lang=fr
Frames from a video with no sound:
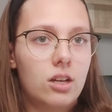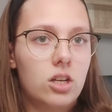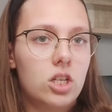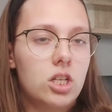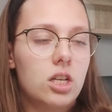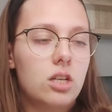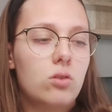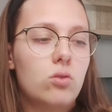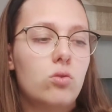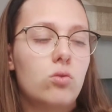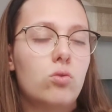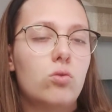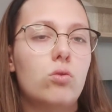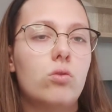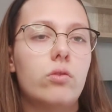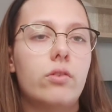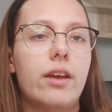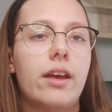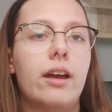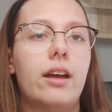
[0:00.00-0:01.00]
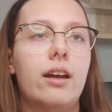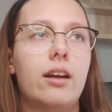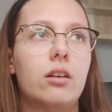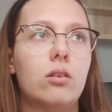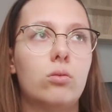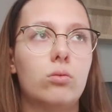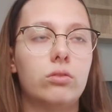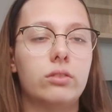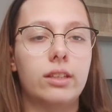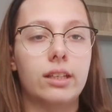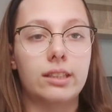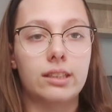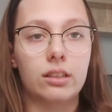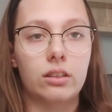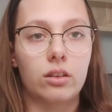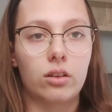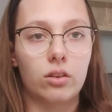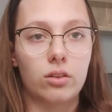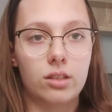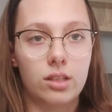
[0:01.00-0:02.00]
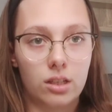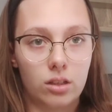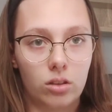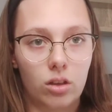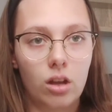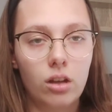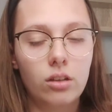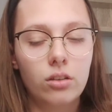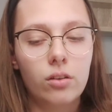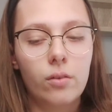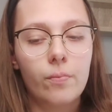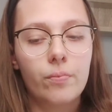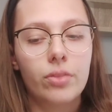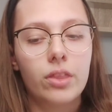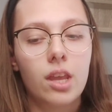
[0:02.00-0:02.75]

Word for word: j'ai du coup ouvert un compte euh, TikTok